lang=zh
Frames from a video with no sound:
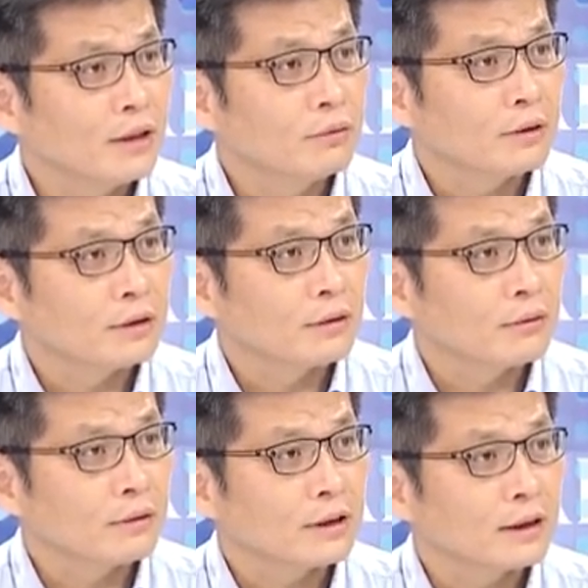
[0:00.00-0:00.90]
业务的时候，
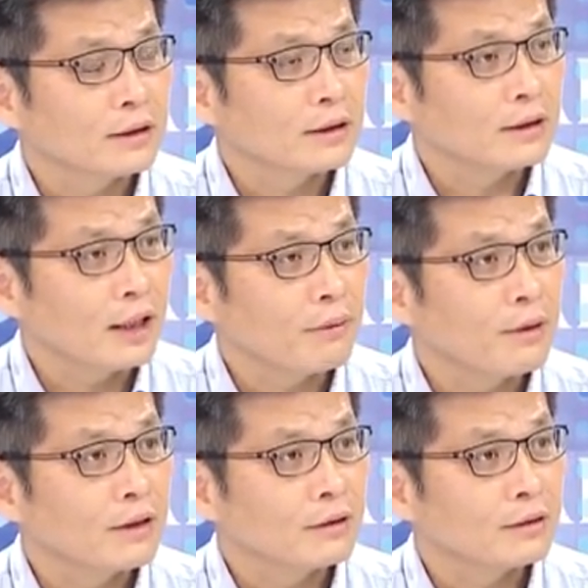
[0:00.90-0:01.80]
我想这个调
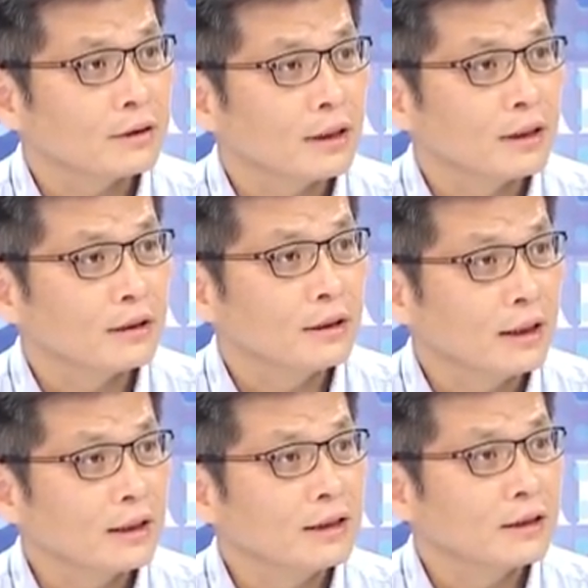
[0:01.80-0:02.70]
配呃，
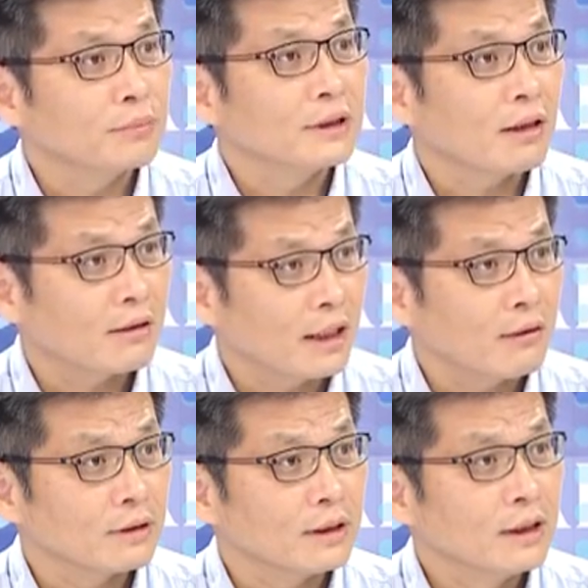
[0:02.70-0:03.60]
能力是比较
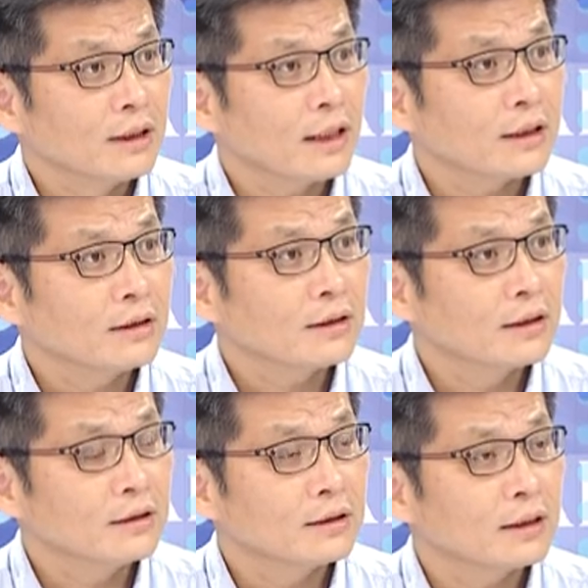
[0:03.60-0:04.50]
高的，它跟
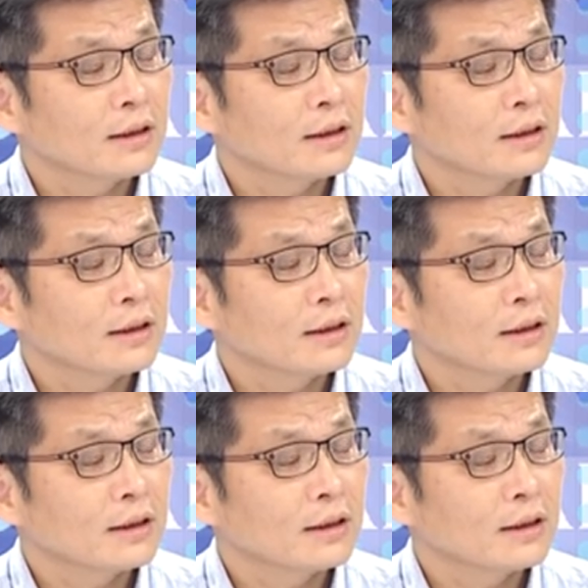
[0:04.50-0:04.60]
科